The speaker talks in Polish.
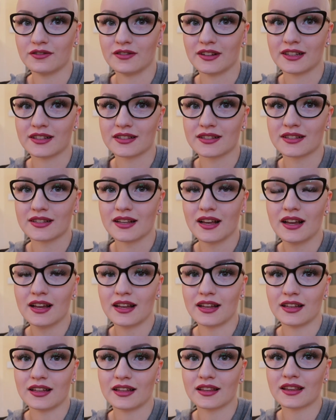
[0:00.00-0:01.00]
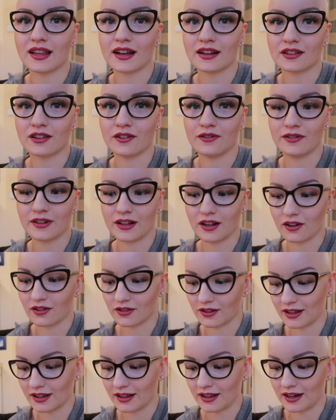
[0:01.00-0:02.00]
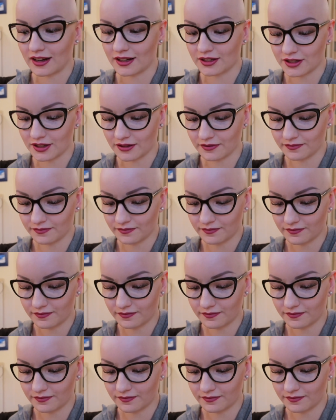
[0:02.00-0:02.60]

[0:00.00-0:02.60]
więc e, tak to wygląda na razie.